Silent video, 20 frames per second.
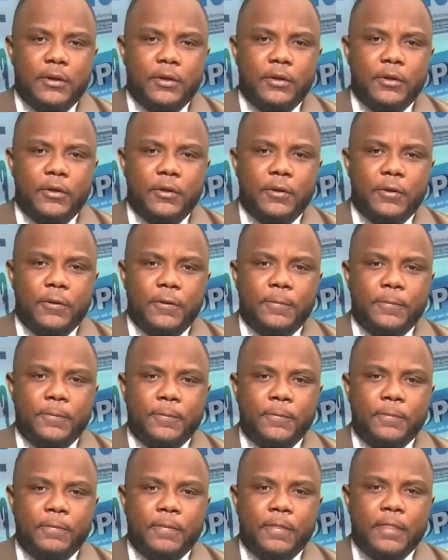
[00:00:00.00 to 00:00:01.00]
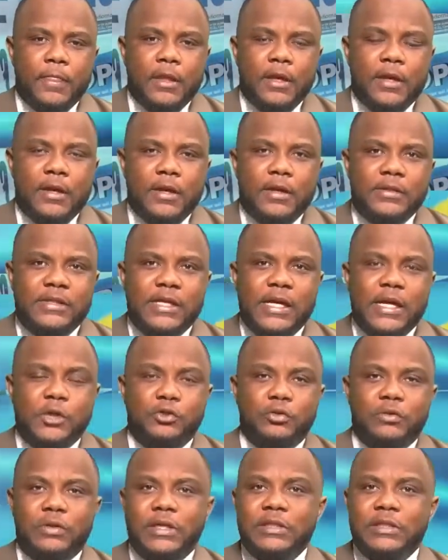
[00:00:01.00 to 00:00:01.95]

que s'il y a des